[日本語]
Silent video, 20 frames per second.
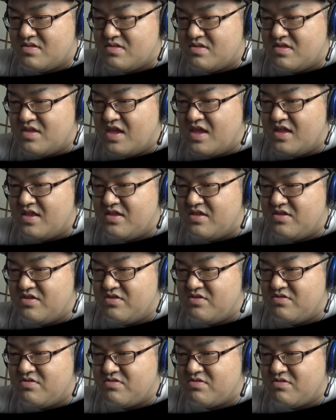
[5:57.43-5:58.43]
電
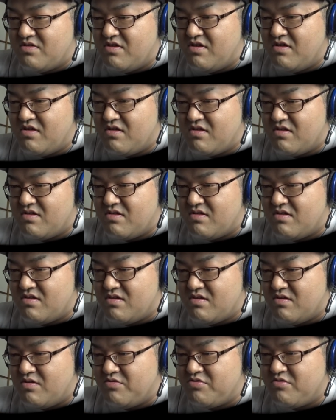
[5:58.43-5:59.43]
流と
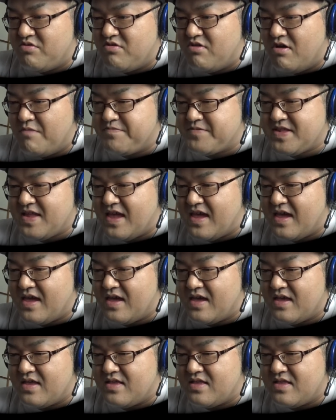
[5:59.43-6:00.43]
炎ロープさ
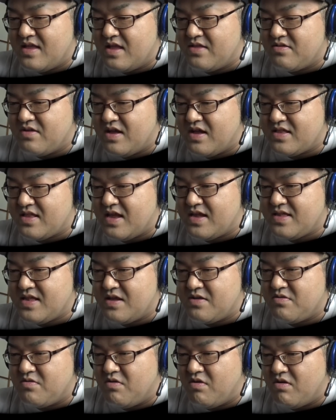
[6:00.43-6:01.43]
えなんとか対
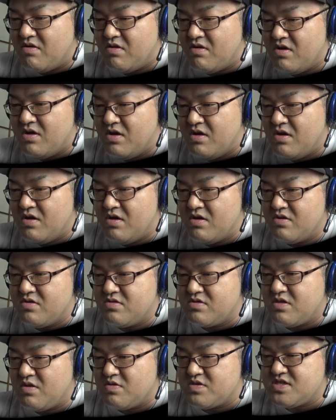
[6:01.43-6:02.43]
策を
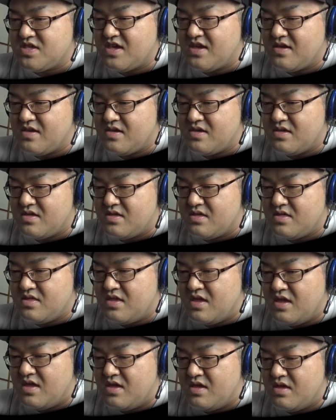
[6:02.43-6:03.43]
打ってほしい
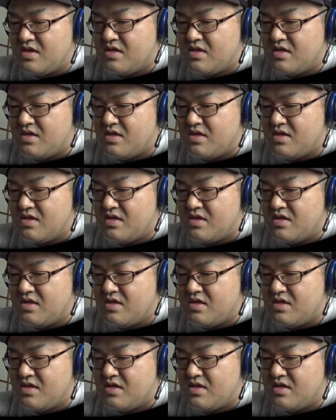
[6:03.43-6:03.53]
ね。